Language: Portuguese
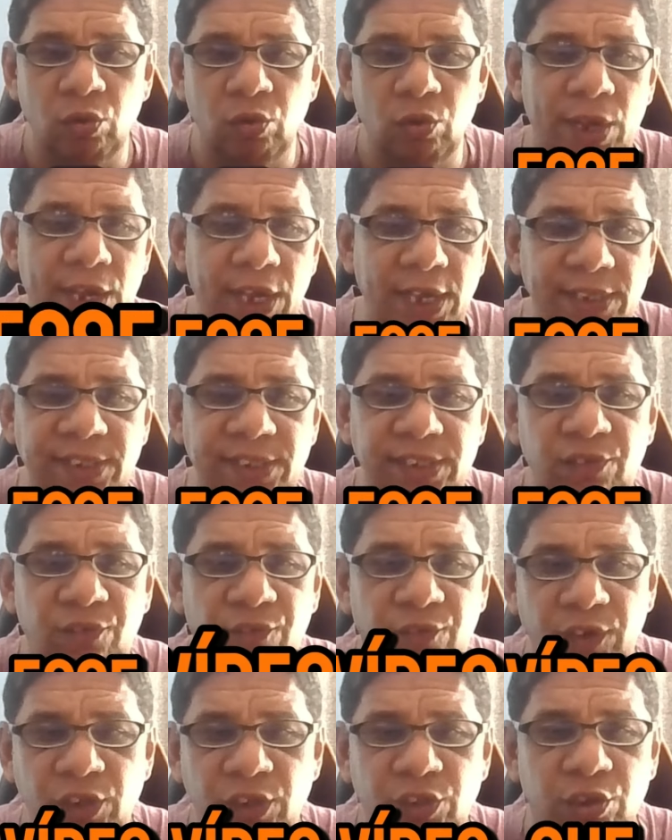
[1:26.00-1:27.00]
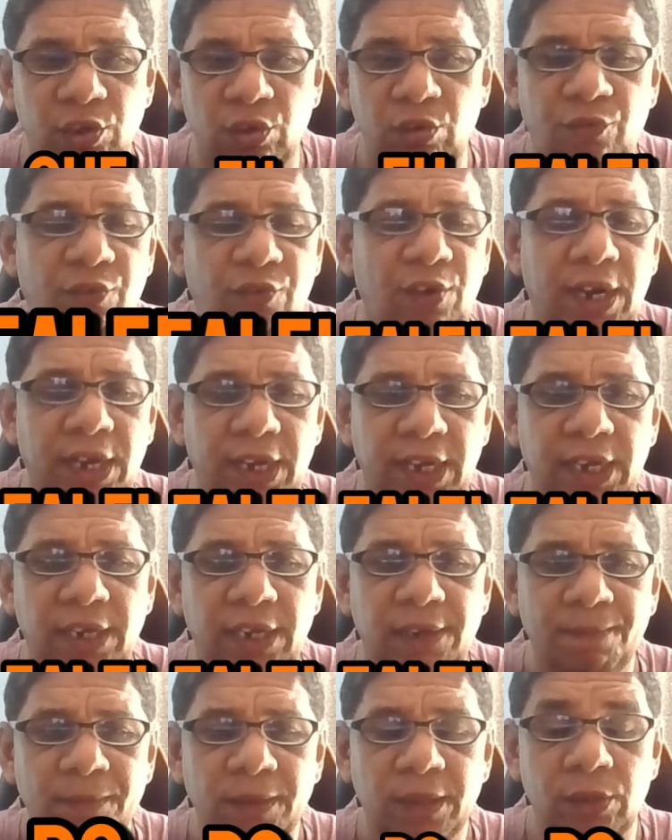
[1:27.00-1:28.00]
esse vídeo que eu
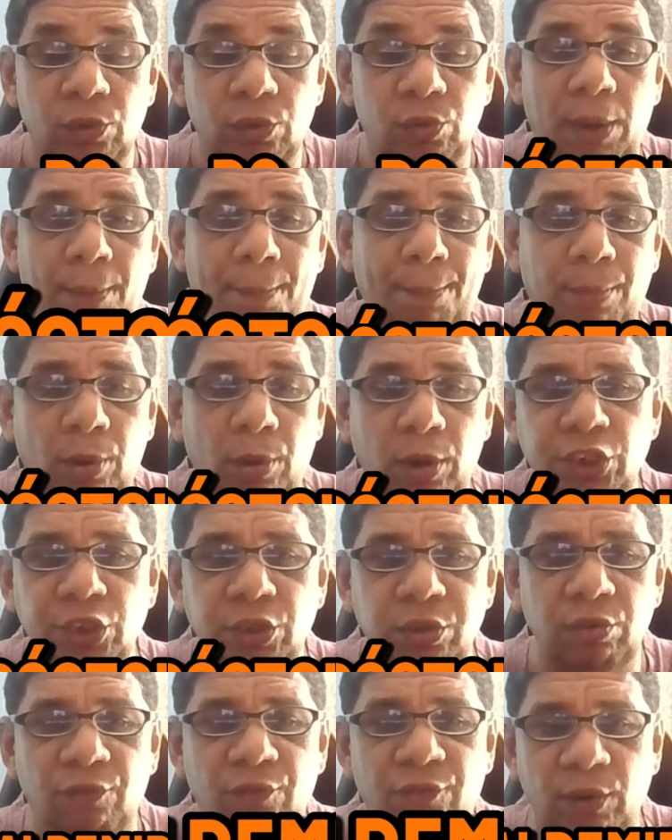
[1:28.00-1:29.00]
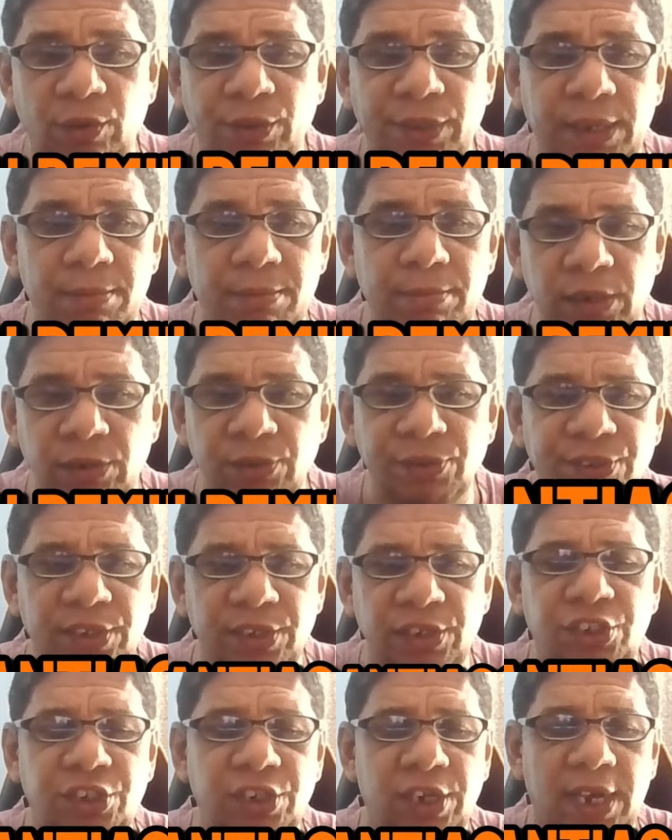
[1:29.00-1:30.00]
falei do apóstolo Valdemiro
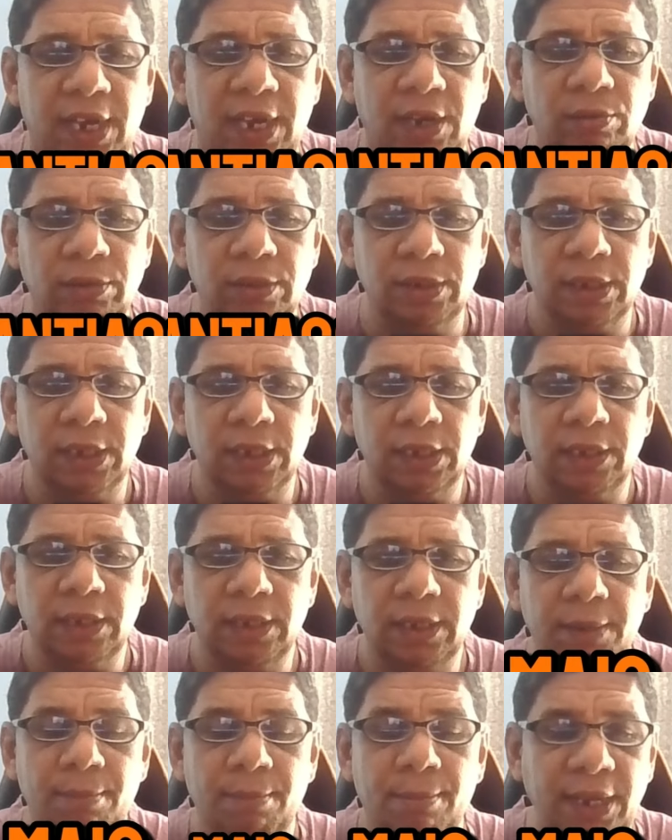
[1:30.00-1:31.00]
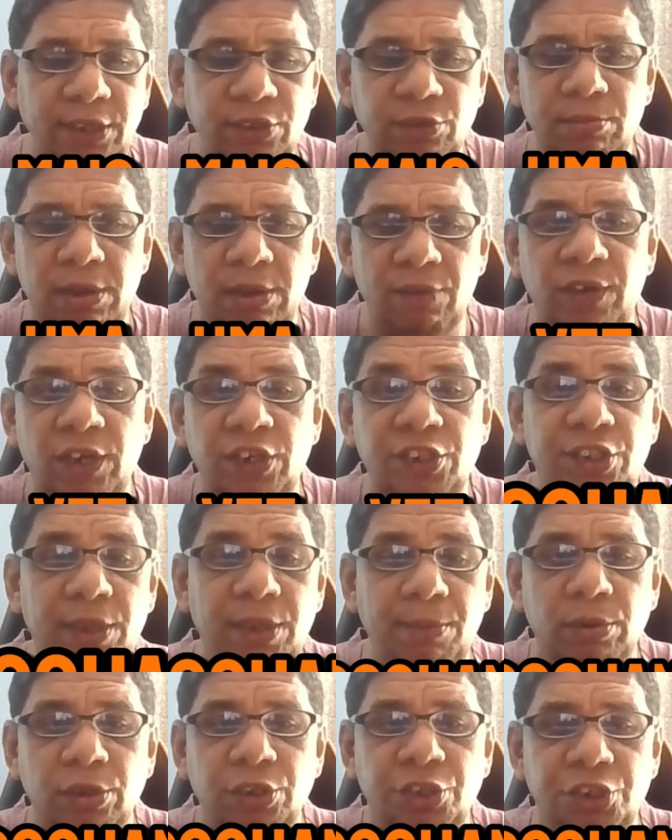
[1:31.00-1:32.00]
Santiago, mais uma vez
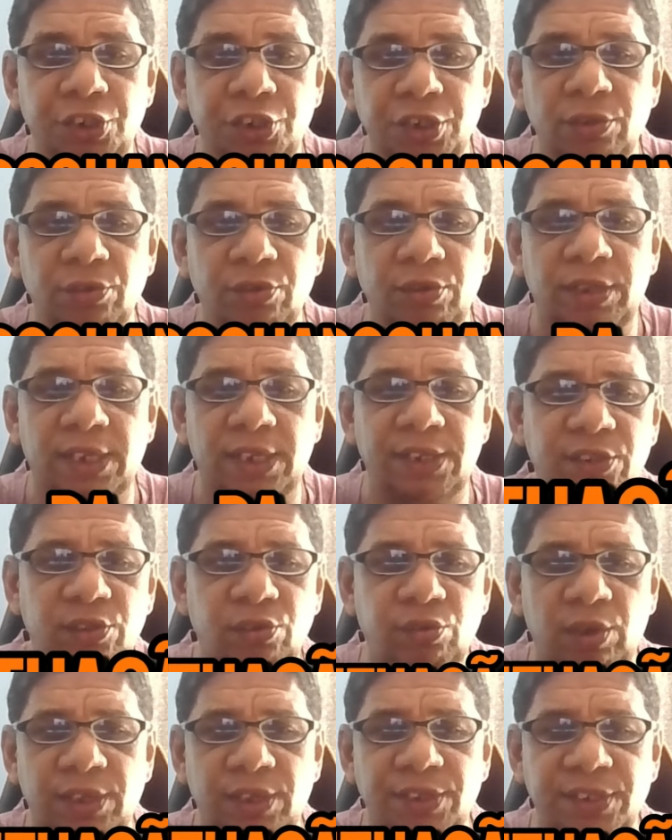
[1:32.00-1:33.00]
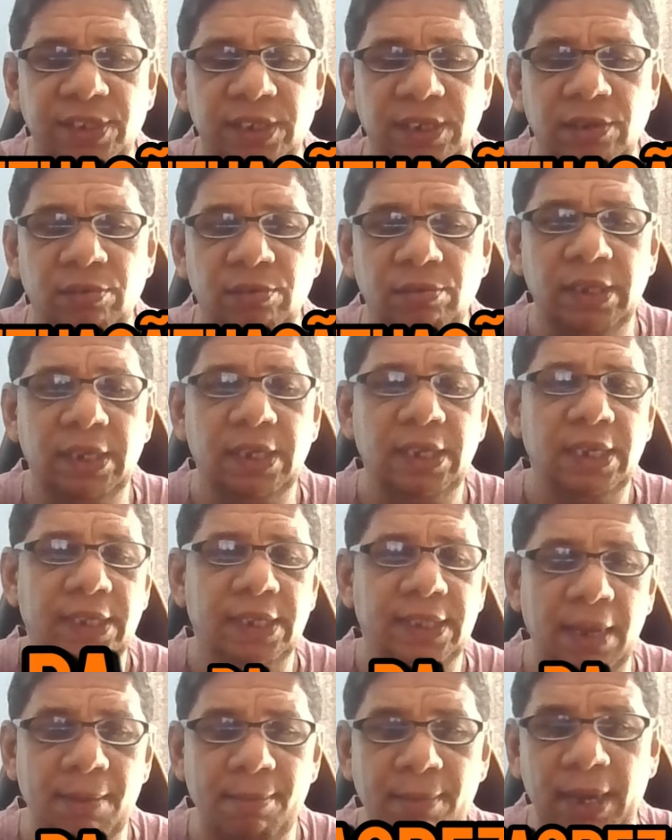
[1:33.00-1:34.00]
debochando da situação
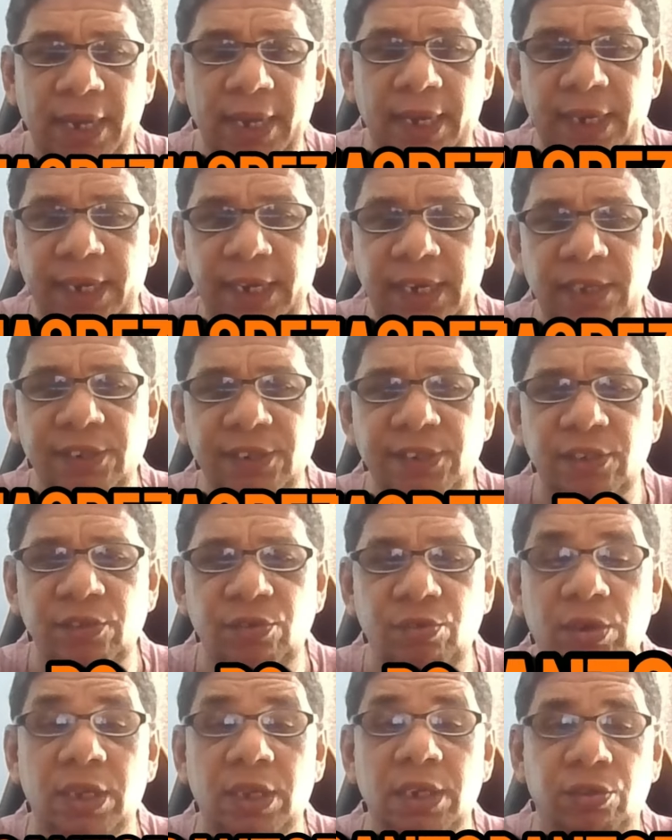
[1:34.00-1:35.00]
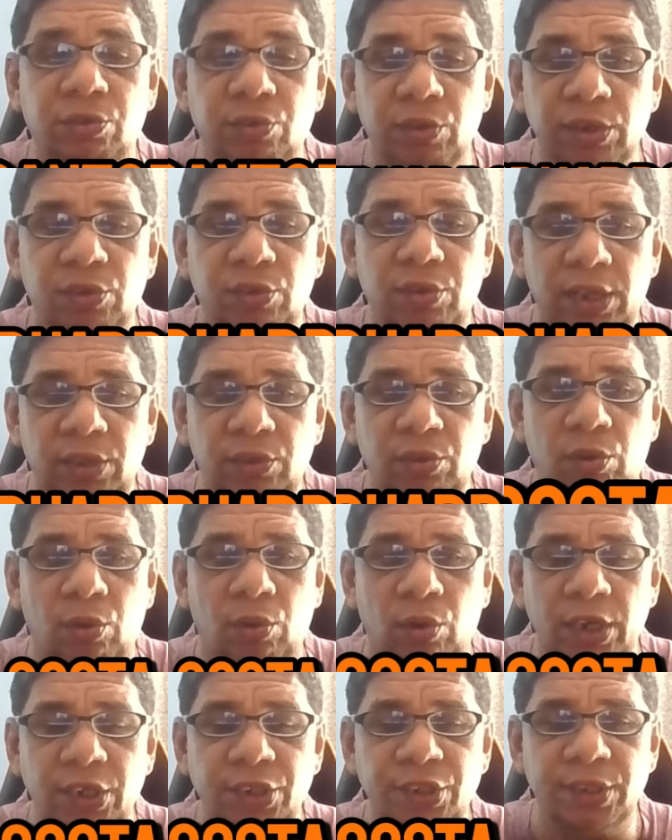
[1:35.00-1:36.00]
da magreza do cantor Eduardo
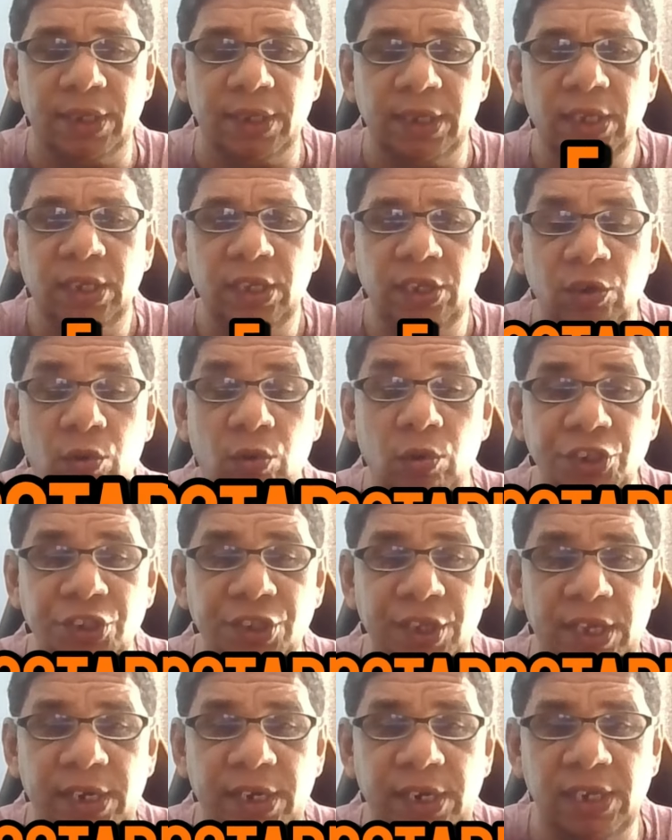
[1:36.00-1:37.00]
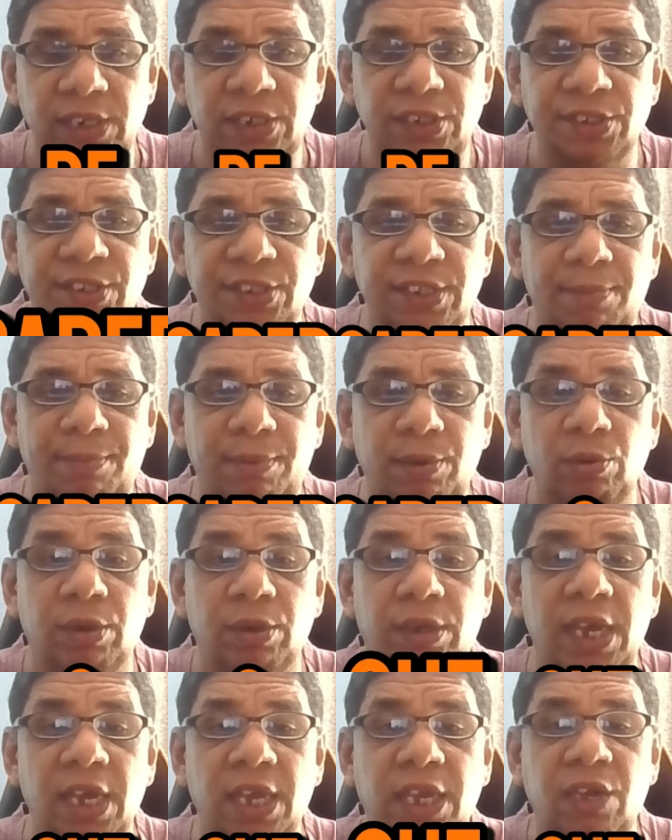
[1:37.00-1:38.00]
Costa. E gostaria de saber o
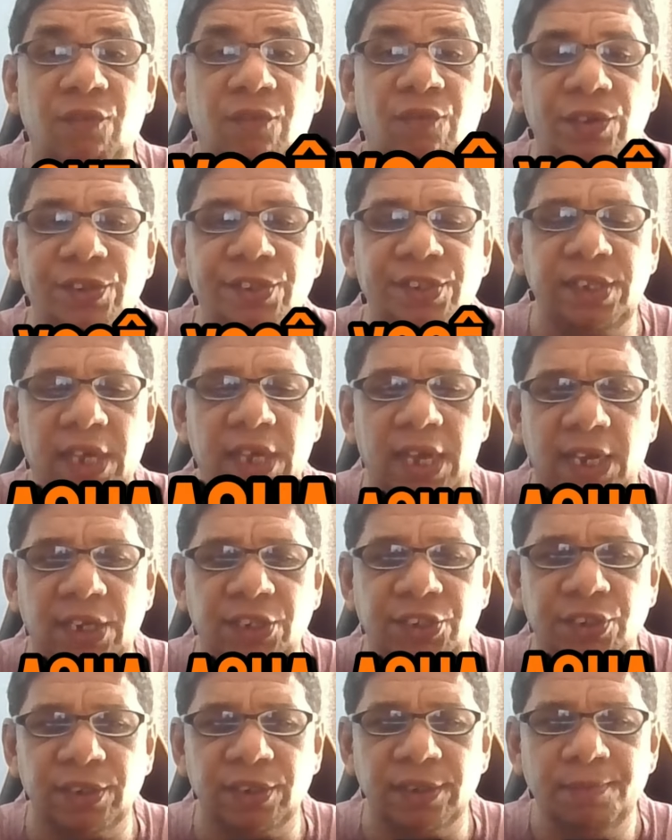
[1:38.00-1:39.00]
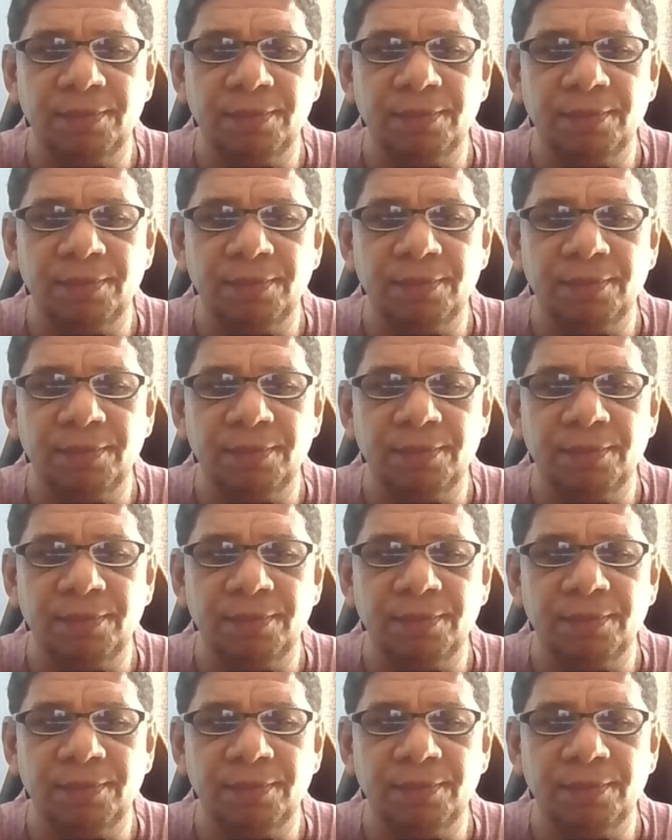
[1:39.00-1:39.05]
que, que você acha.